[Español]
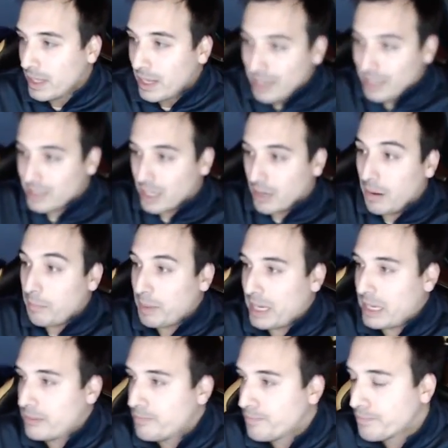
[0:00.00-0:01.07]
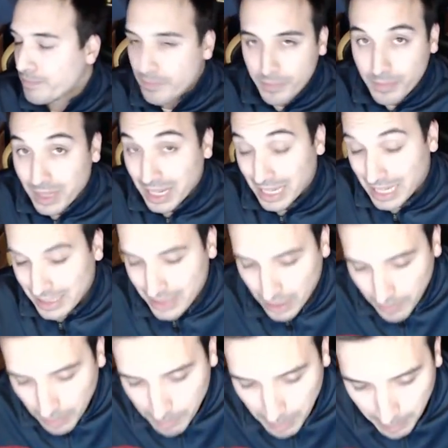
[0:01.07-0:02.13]
Le traba el pie. Le traba
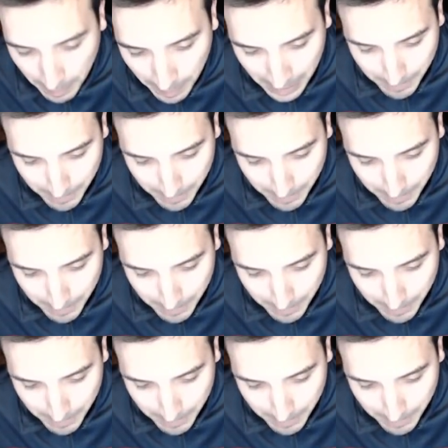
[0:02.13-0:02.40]
el pie, papá.